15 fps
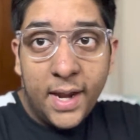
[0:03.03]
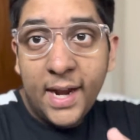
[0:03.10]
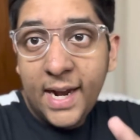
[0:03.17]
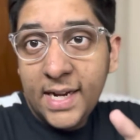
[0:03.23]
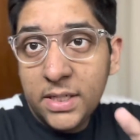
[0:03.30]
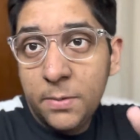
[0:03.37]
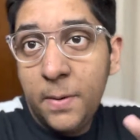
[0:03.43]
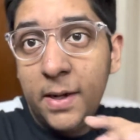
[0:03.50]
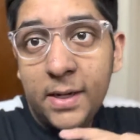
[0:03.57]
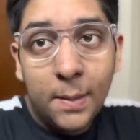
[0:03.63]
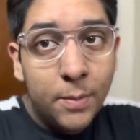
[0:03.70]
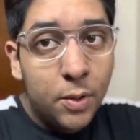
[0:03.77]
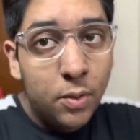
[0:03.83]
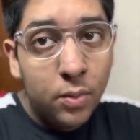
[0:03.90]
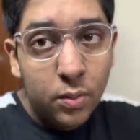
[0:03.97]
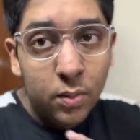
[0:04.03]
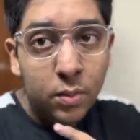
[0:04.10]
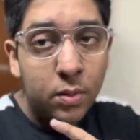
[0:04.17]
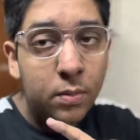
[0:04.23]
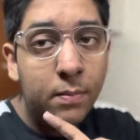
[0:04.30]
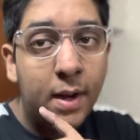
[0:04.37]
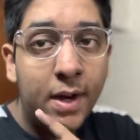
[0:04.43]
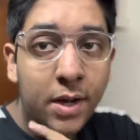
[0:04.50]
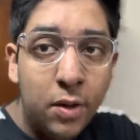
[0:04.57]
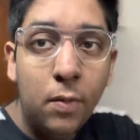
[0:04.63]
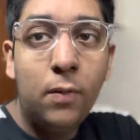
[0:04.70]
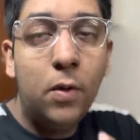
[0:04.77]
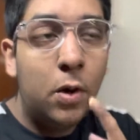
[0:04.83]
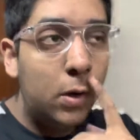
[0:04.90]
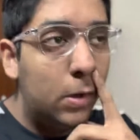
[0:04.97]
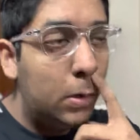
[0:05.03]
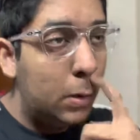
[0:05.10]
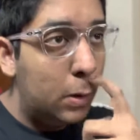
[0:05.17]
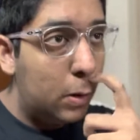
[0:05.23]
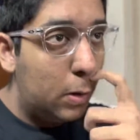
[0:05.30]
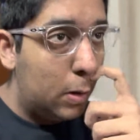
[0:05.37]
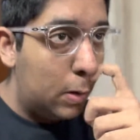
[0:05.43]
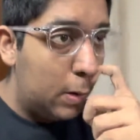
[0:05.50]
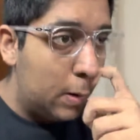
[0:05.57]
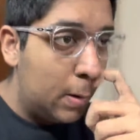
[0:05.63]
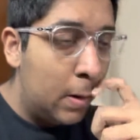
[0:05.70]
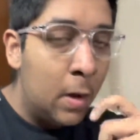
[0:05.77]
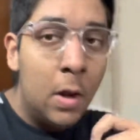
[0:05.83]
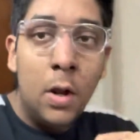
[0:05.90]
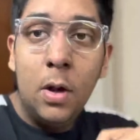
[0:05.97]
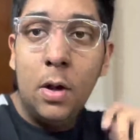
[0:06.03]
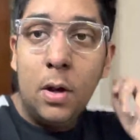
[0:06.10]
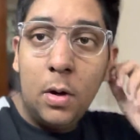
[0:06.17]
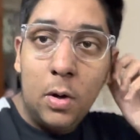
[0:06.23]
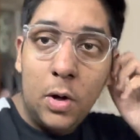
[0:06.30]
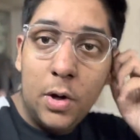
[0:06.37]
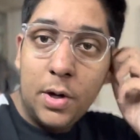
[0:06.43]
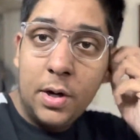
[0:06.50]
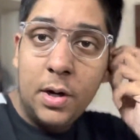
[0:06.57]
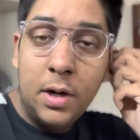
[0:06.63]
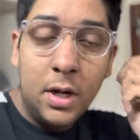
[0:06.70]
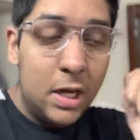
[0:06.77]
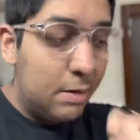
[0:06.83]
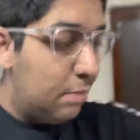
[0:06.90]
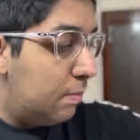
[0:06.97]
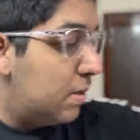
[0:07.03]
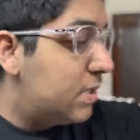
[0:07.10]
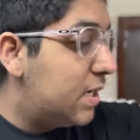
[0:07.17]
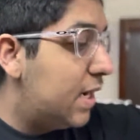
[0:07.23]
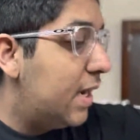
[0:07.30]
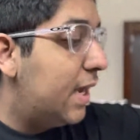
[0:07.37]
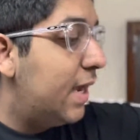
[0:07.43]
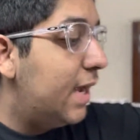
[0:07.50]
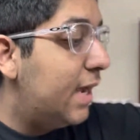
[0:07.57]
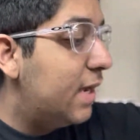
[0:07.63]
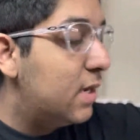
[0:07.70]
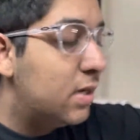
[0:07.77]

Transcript: हे गाइस वेलकम टू माय न्यू ब्लॉग और अभी बज रहे हैं